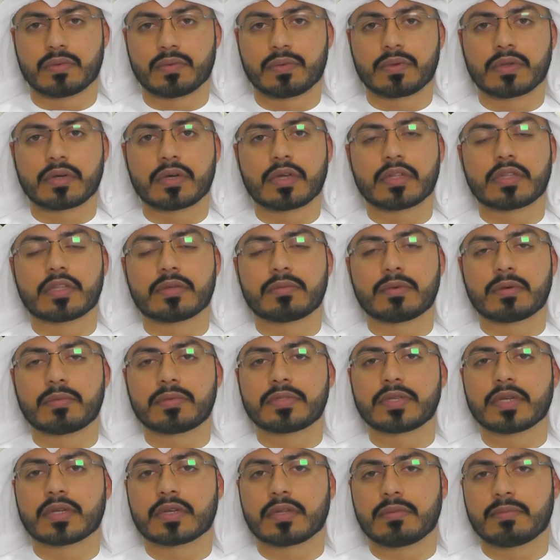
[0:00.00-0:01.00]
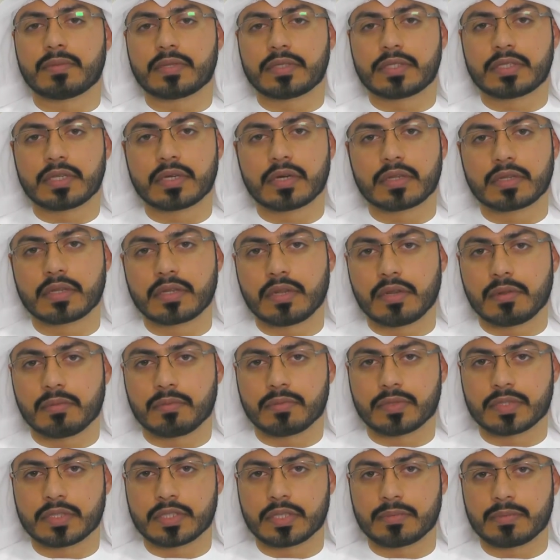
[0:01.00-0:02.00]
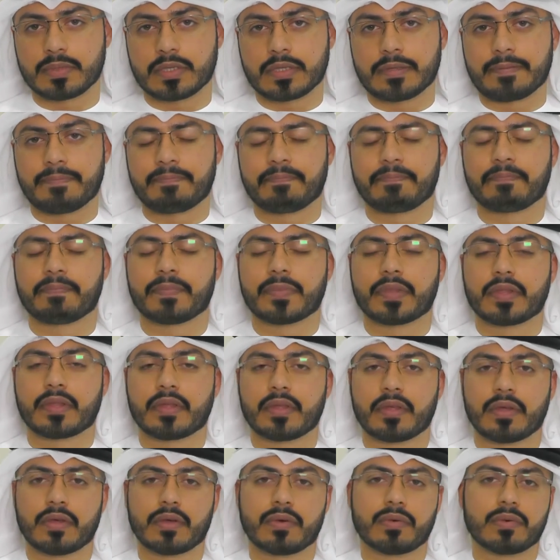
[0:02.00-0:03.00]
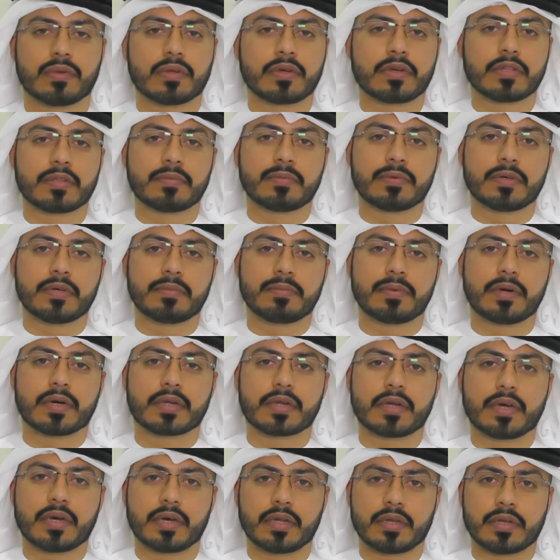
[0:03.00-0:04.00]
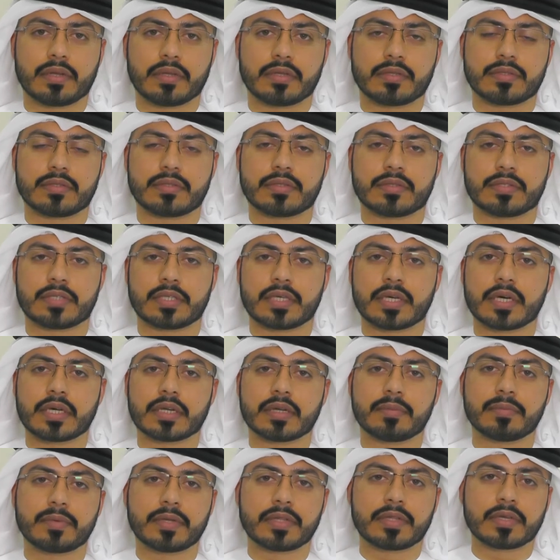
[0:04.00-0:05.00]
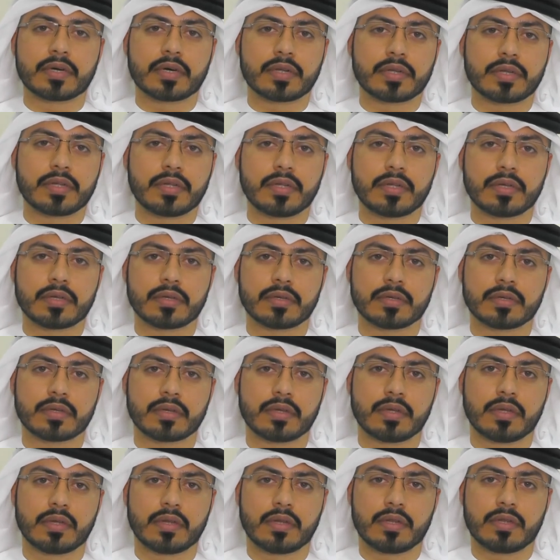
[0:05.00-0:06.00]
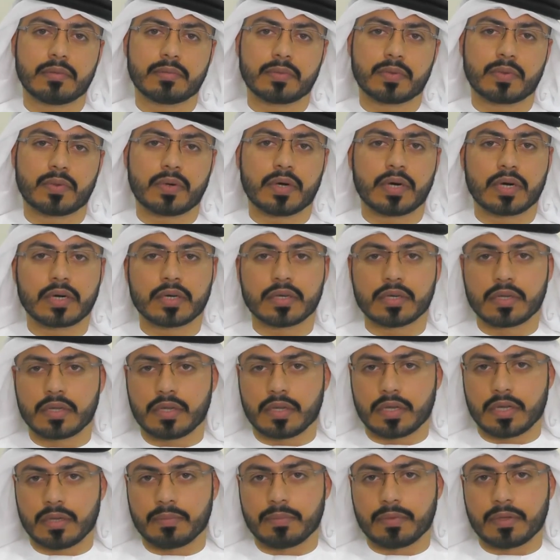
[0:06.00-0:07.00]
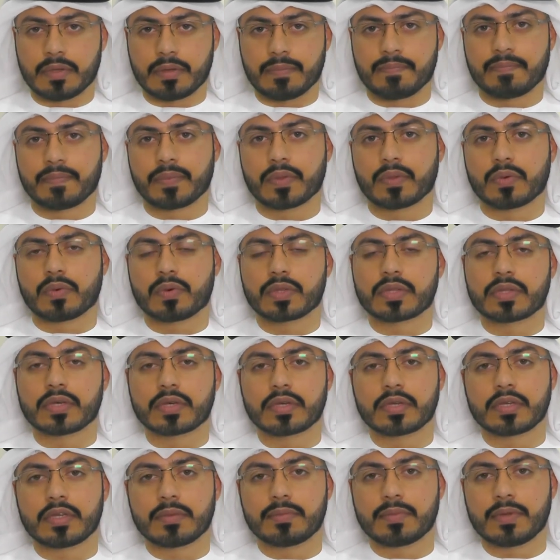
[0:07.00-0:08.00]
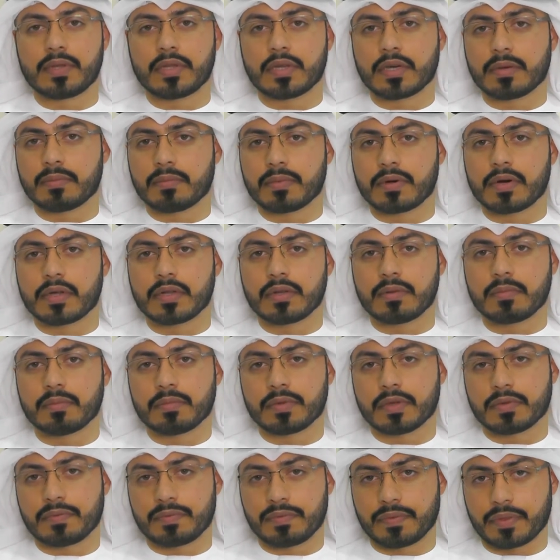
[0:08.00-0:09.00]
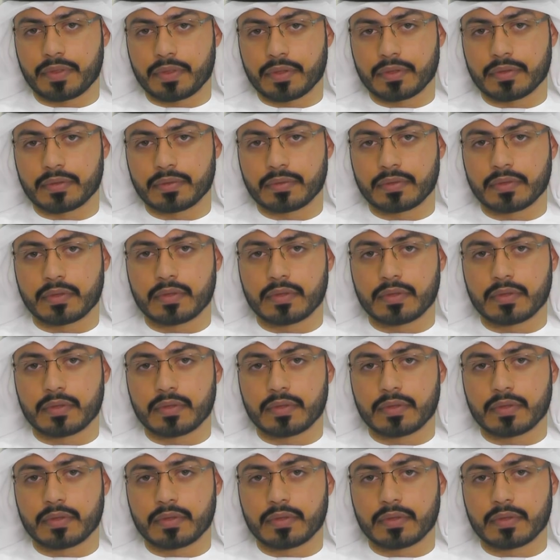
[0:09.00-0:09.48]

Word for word: ونقدمها بشكل مجاني للمجتمع. والخدمه عباره عن زياره ميدانيه لمواقع العمل وتقييم الأعمال المنفذة